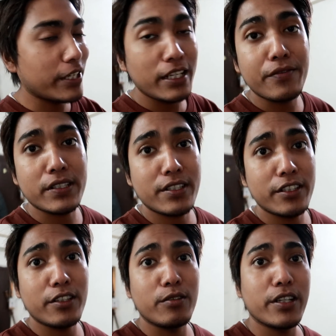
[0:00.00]
रियली
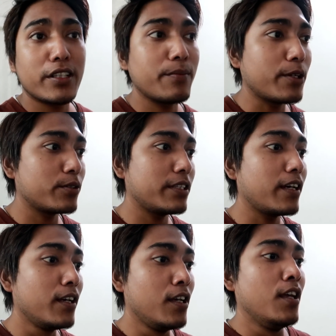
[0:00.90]
फ्रस्ट्रेटेड हो गया था बिकॉज
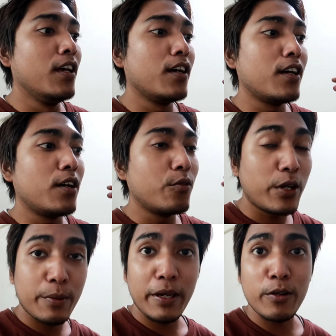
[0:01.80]
द
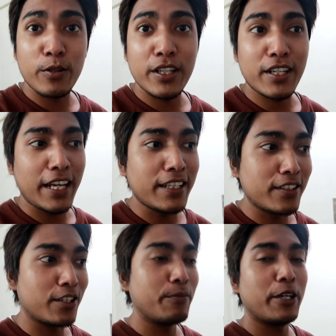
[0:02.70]
वे माई ऑनर
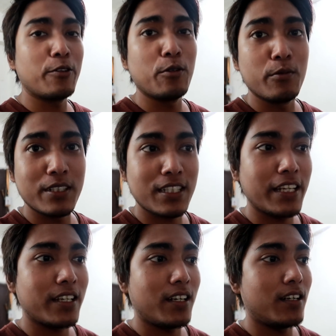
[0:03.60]
एंटर्ड माई रूम वॉज
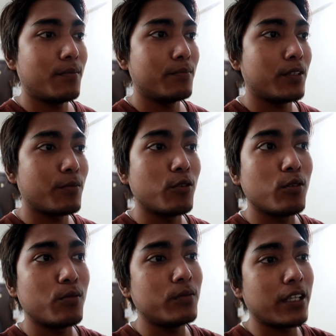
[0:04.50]
लाइक जब वो
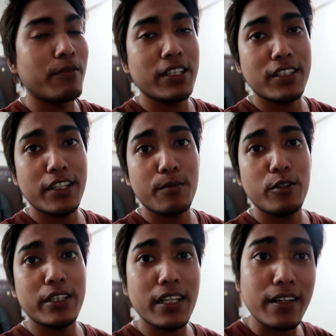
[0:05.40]
दरवाजा से हमको
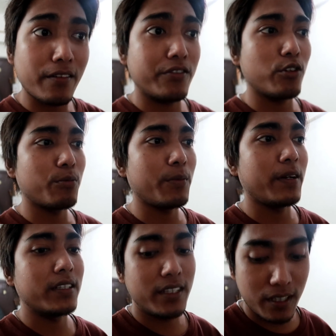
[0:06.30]
इतना रफ टोन में
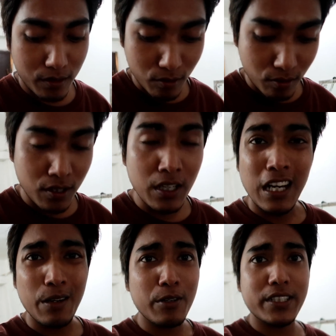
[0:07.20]
बात किए तो
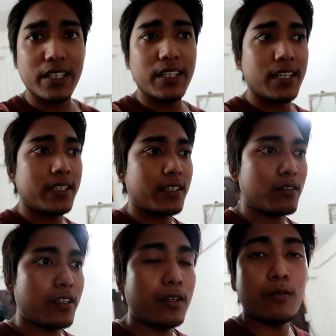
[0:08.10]
हमको अच्छा नहीं लगा था
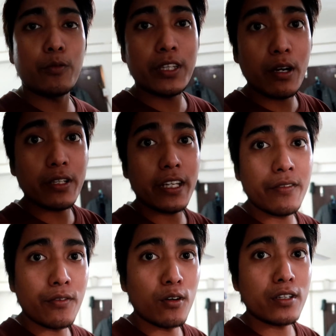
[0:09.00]
क्योंकि विदाउट एनी
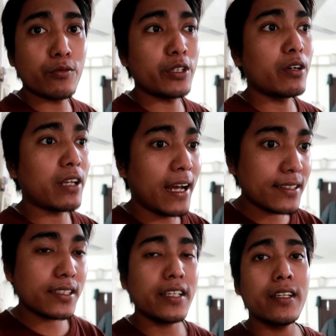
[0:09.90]
फॉल्ट विदाउट
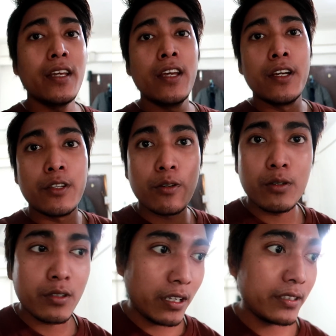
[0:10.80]
आस्किंग
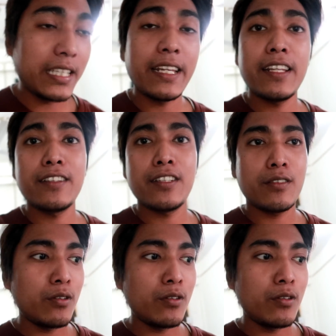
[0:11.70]
योर टेनेंट